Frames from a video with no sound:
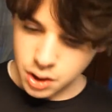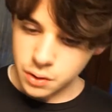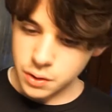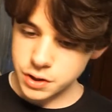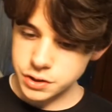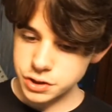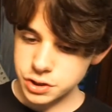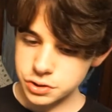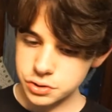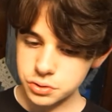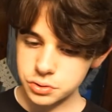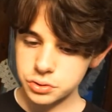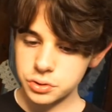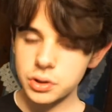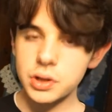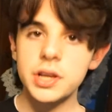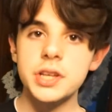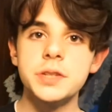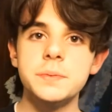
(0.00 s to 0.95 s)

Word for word: Queste sono le